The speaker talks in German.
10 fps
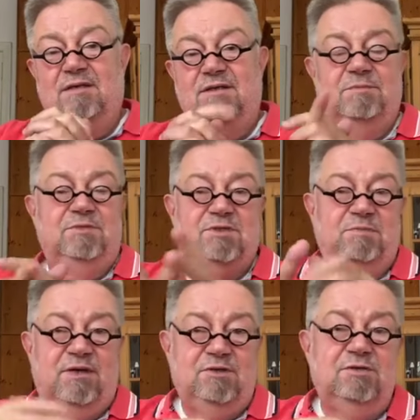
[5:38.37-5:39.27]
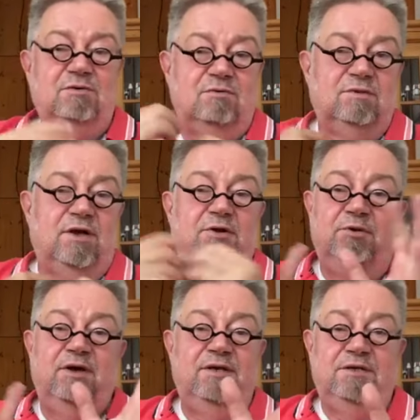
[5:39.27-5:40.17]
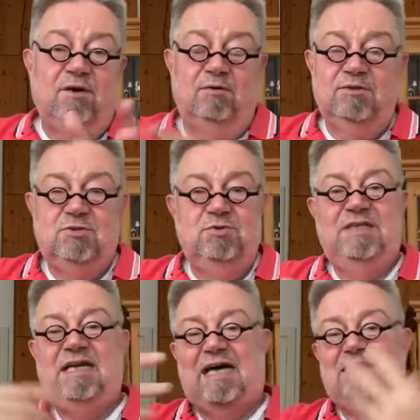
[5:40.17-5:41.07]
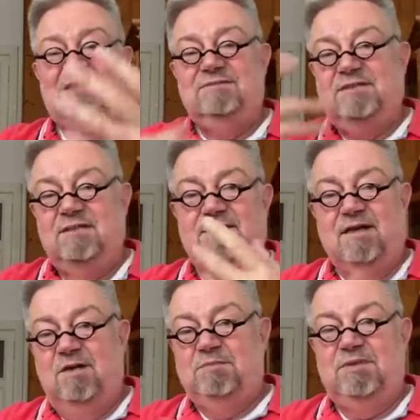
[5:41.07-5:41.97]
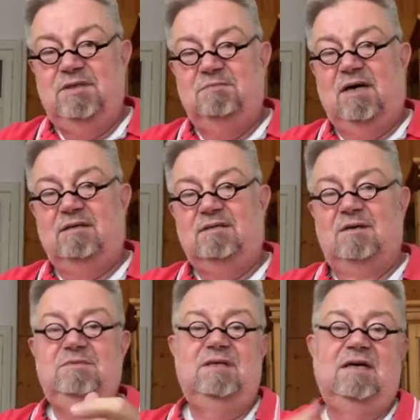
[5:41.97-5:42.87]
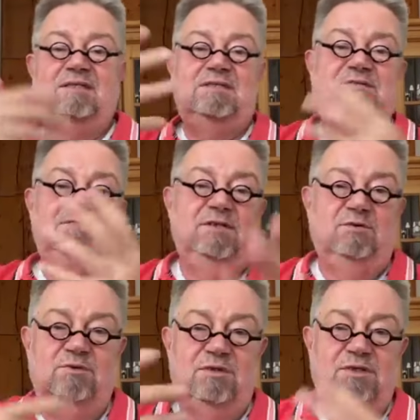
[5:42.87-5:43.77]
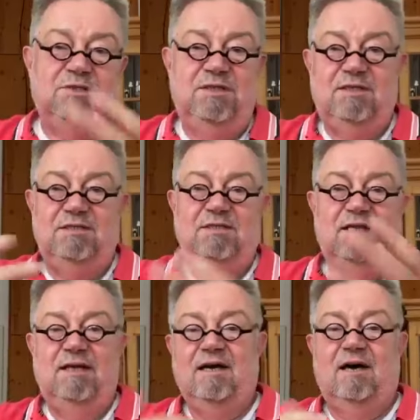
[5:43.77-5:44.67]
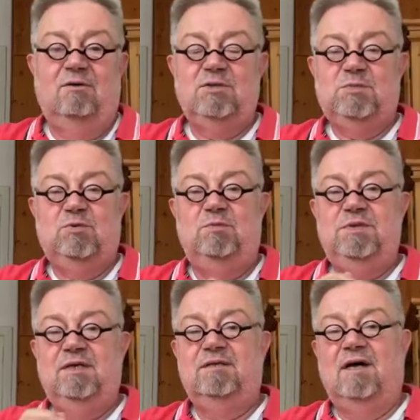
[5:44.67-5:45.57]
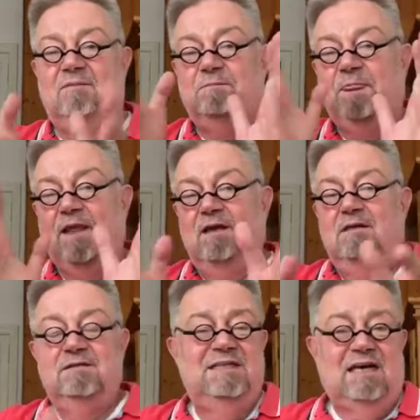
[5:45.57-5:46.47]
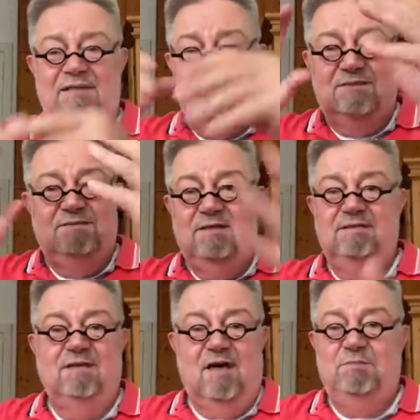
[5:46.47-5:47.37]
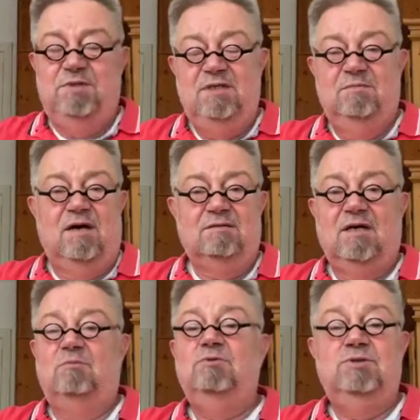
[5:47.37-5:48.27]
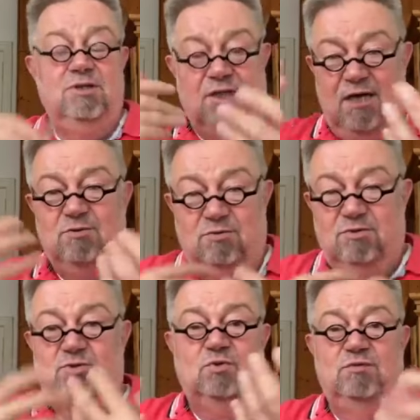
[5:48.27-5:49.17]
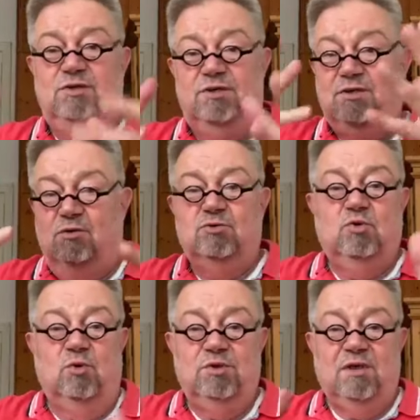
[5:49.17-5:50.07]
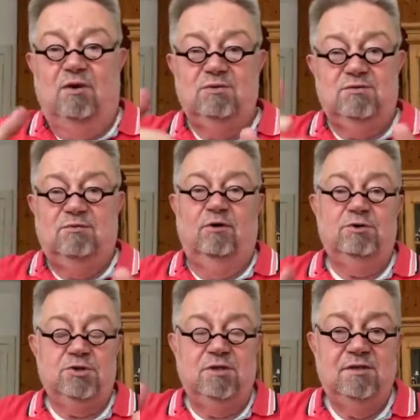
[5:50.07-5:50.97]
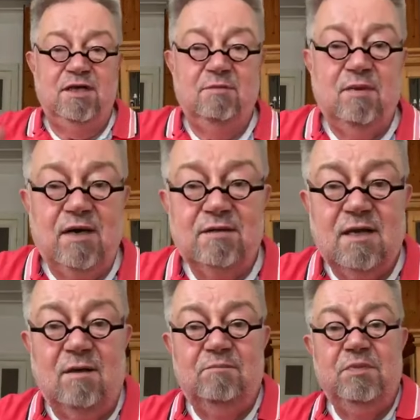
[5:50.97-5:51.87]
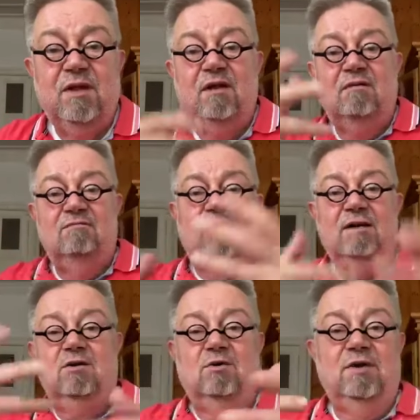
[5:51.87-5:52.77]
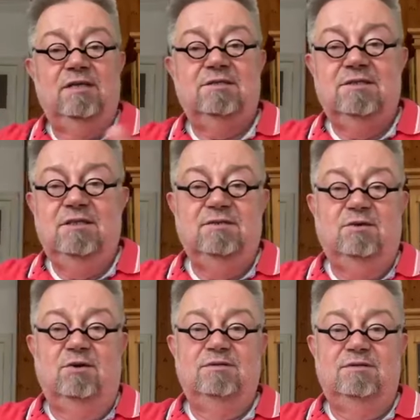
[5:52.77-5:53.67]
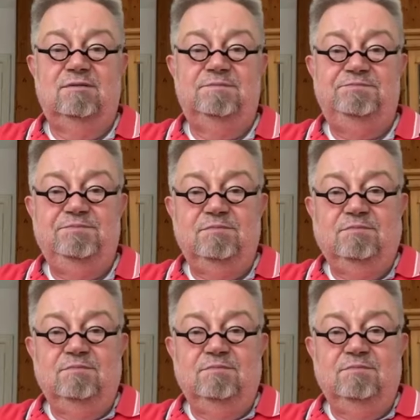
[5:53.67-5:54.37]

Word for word: dann gibt es Menschen, und da höre ich auch zu, die ganz viel Therapie gemacht haben, die ganz viel unterschiedliche Lehre ausprobiert haben, die ganz viel Therapie gemacht haben und die dadurch, so wie ich auch durchaus Fortschritte gemacht haben, Wandlung erzielen konnten,